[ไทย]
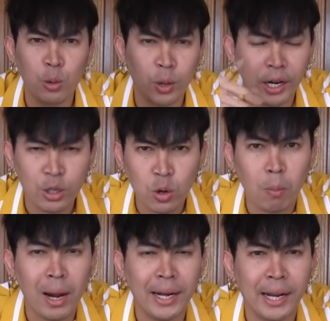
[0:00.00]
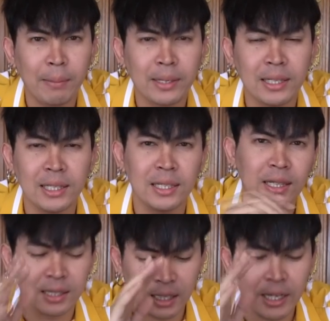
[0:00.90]
อยู่กันในช่วงใหม่นะครับคือ
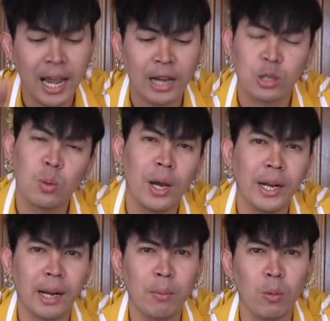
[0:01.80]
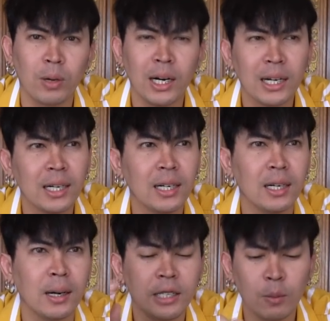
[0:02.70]
เสืออยากช่วยนะครับ ผมก็คือ
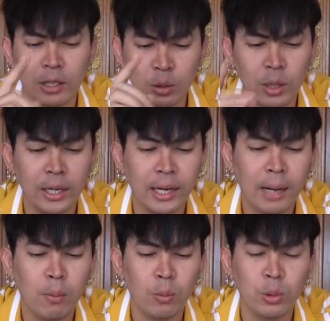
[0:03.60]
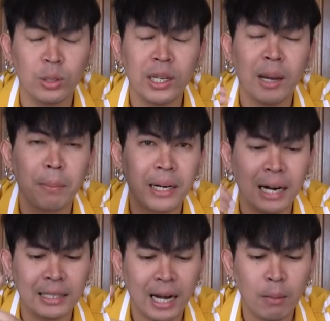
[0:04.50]
ที่จังหวัดสุรินทร์นะครับผมอยู่ที่อำเภอ
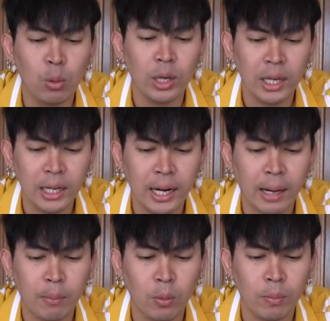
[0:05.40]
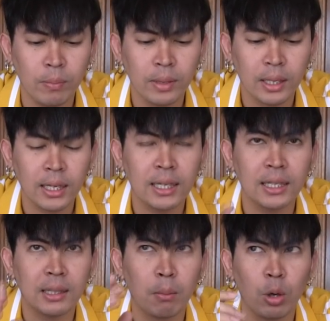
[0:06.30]
รัตนบุรีนะครับผมก็คื
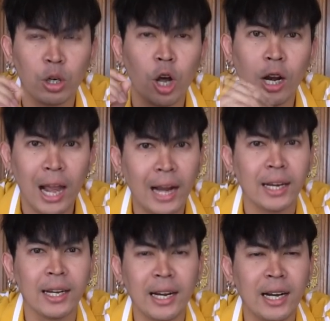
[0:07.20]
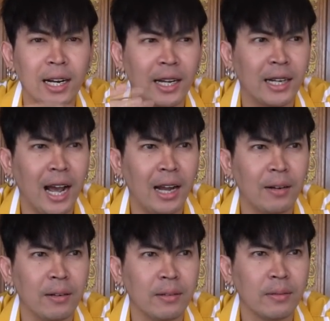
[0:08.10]
อตำบลดอนแรดได้เกิดเหตุการ
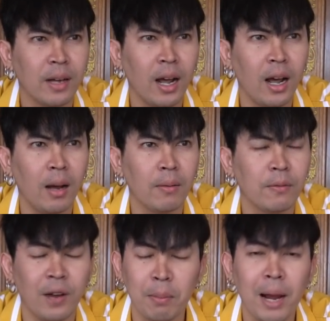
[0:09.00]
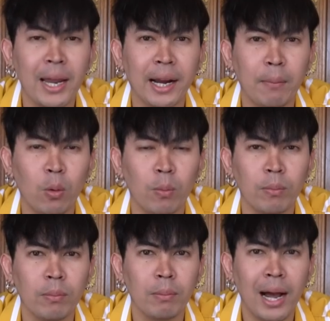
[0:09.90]
ณ์ไฟไหม้ครับผม
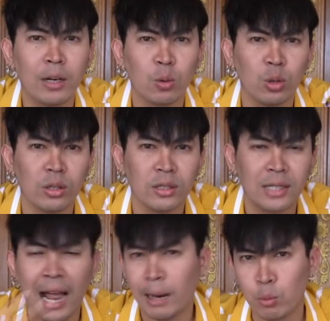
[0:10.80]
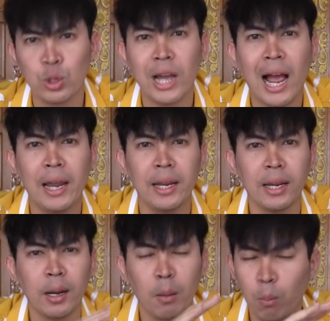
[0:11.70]
บ้านคุณตากับคุณยาย
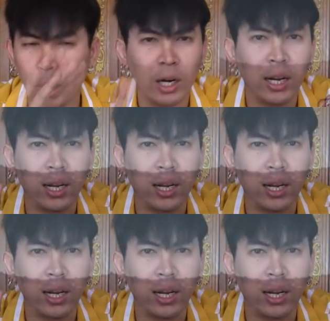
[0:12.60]
หมดเล